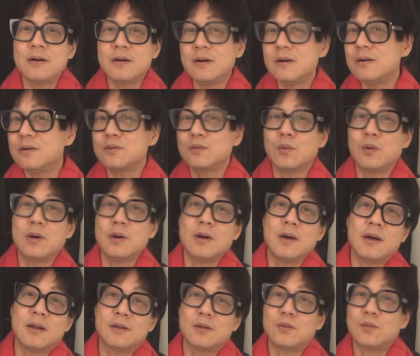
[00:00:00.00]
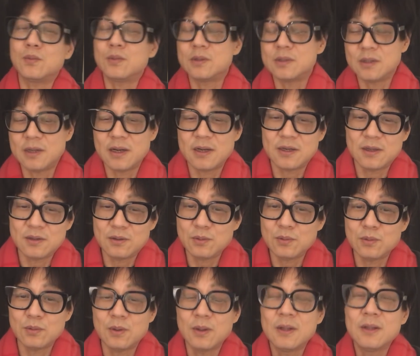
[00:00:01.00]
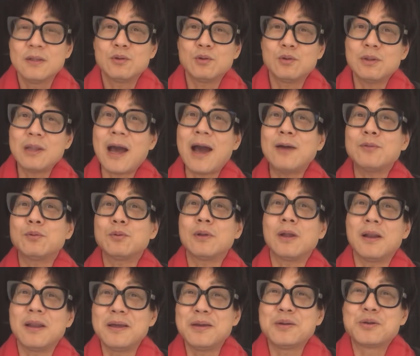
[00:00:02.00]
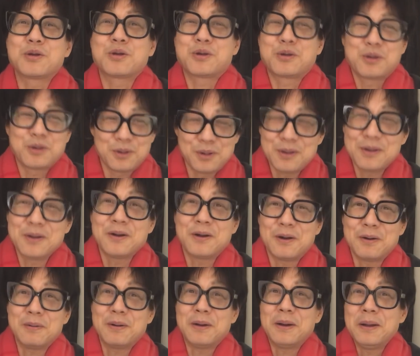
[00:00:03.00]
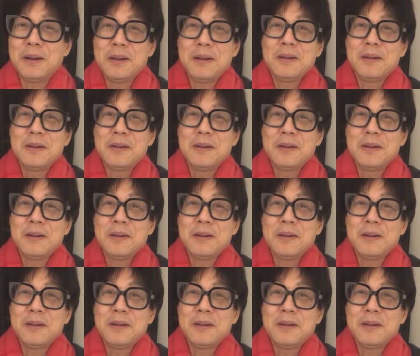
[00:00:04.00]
各种各样的东西啊，你都有都拉动了内需，你知道吗？